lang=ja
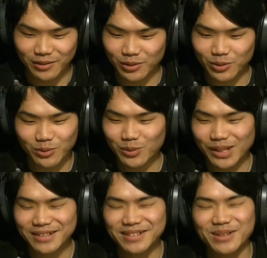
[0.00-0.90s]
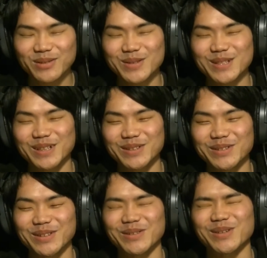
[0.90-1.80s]
そのアクセント違う
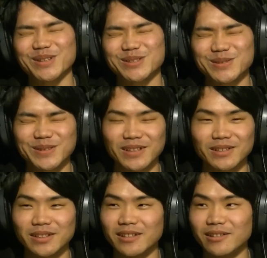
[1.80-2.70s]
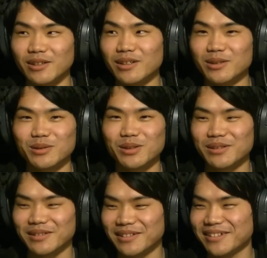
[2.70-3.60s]
よって言われた瞬間に「え
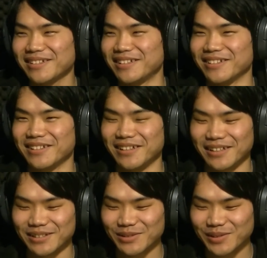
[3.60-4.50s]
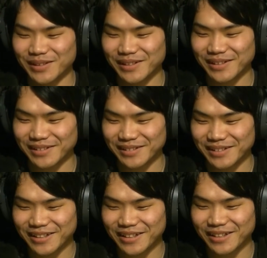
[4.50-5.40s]
ええっ?」てなってそれ
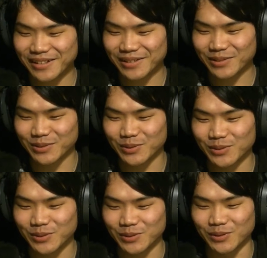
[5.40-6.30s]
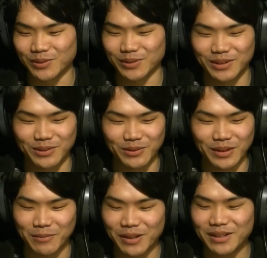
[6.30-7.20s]
北関東の人の
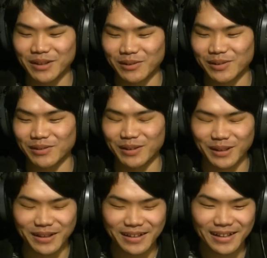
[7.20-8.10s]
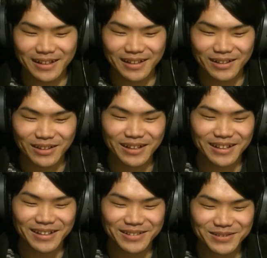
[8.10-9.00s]
鉛だよって言われてえ
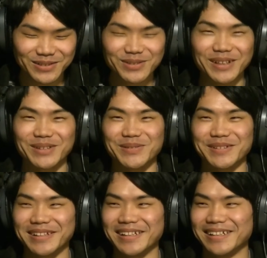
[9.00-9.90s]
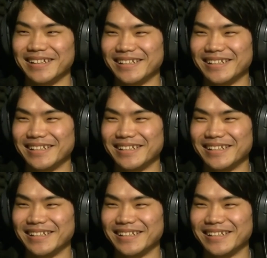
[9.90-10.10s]
嘘だと思って